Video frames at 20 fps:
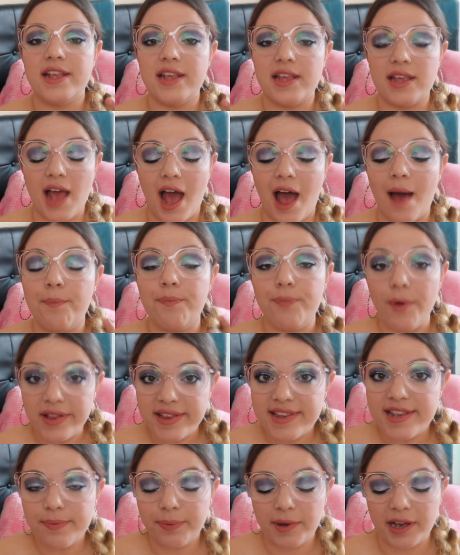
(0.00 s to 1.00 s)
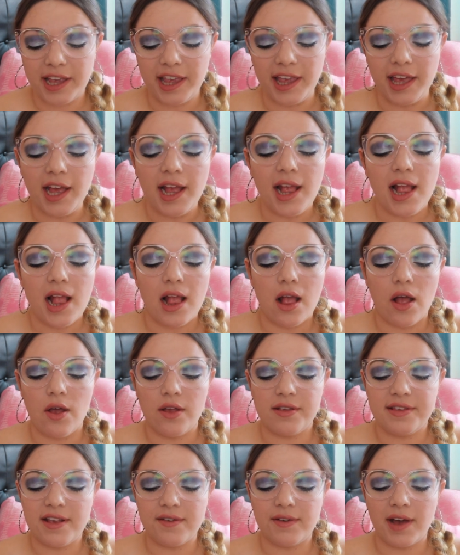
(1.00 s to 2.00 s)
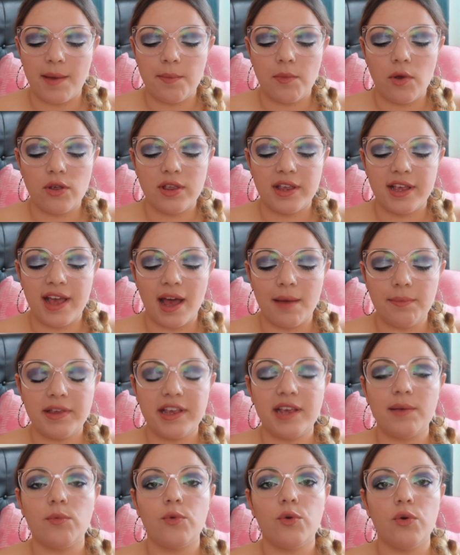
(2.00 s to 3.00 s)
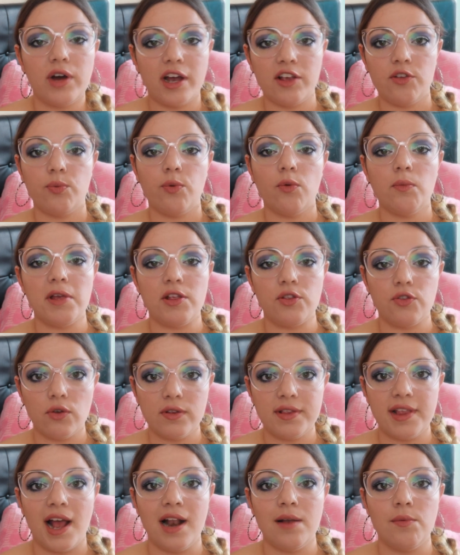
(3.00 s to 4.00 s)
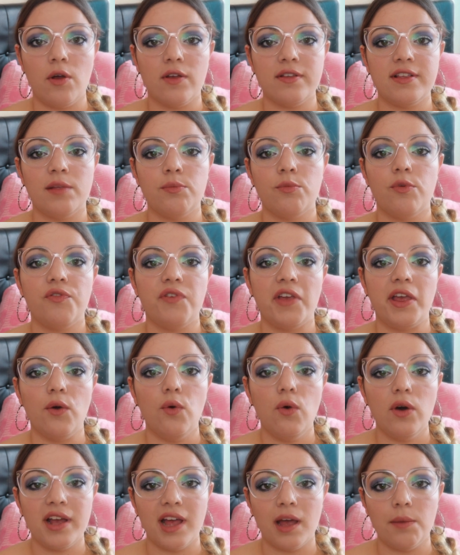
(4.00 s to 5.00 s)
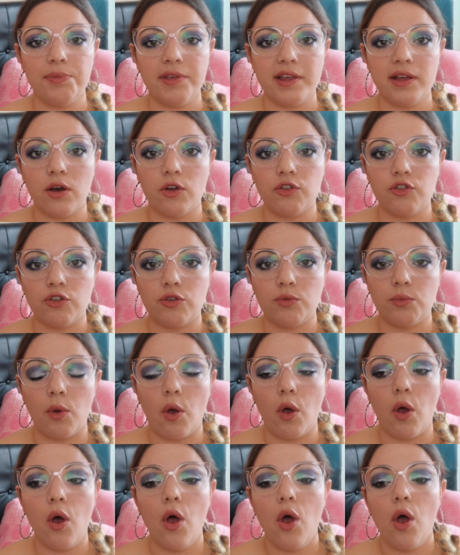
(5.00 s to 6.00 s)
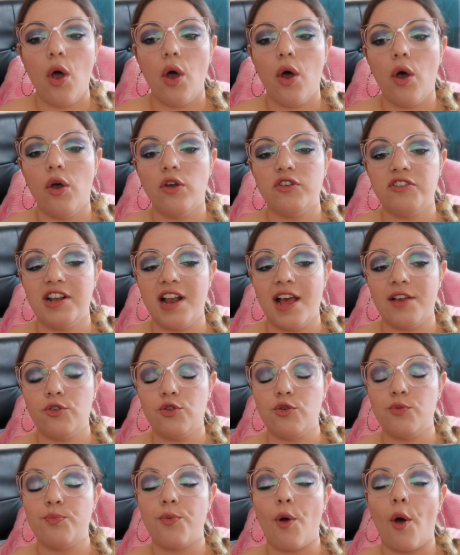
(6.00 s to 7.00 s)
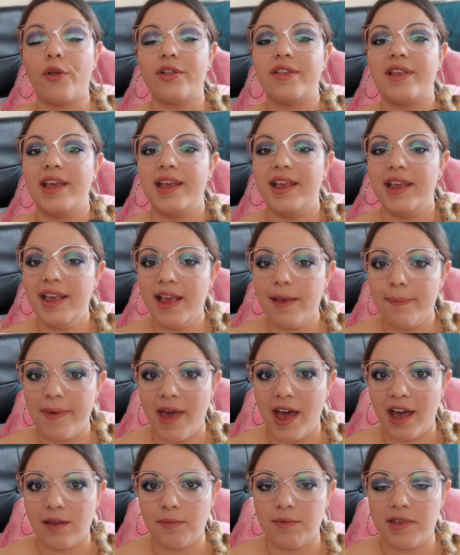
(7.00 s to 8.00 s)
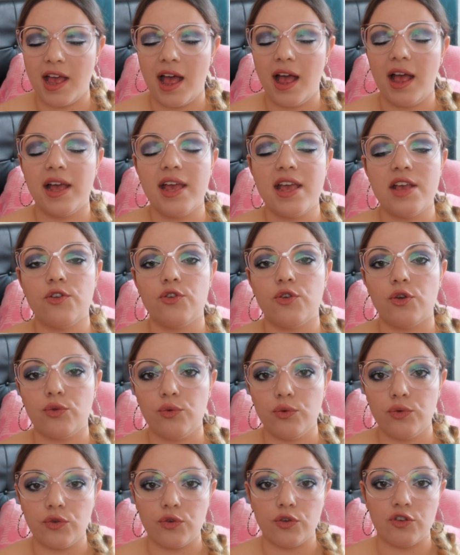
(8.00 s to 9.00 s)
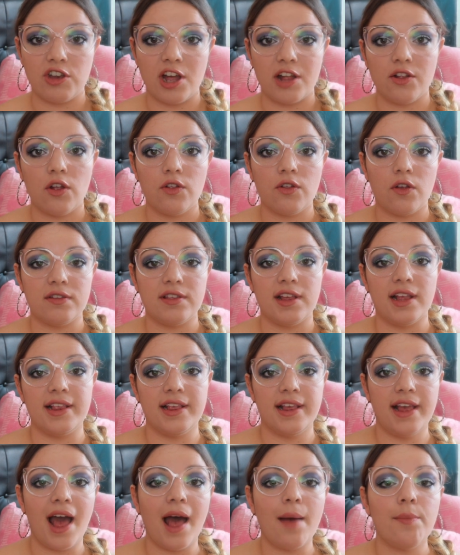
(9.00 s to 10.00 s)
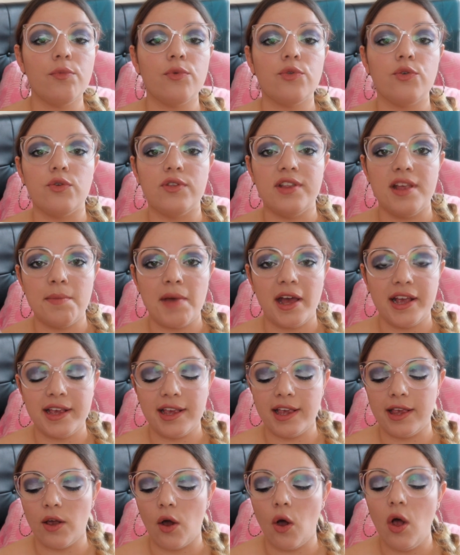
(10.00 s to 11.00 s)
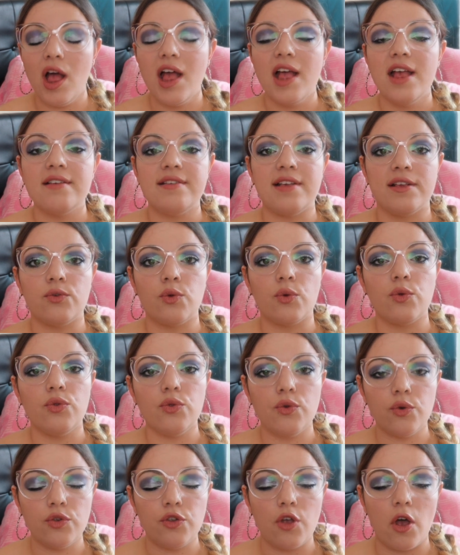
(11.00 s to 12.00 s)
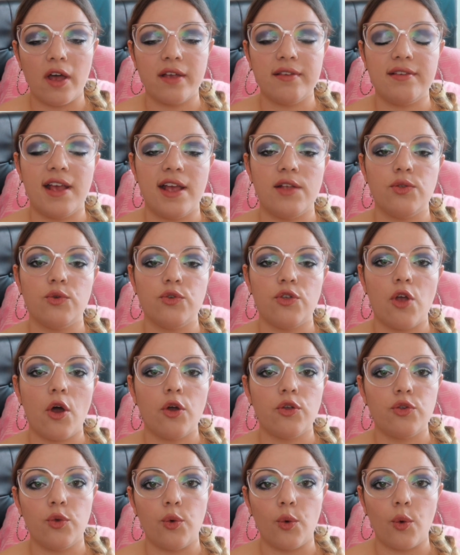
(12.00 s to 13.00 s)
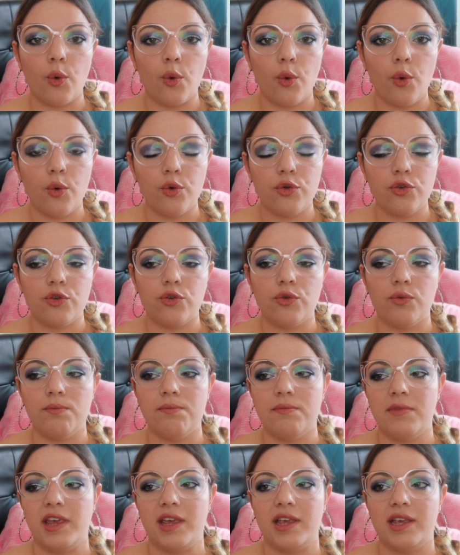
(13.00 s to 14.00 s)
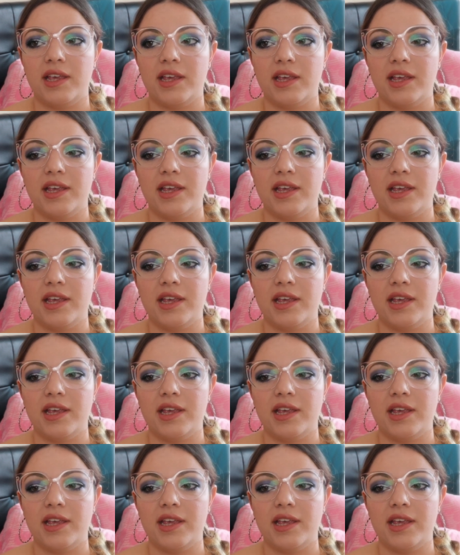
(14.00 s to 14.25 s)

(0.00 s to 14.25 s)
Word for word: et à petit prix. Euh, c'est vraiment une gamme qui me correspond mais totalement, ça ne me fait aucun picotement, euh, je la supporte hyper bien et surtout ce que j'adore dans cette gamme de démaquillants c'est son odeur, c'est une odeur de rose mais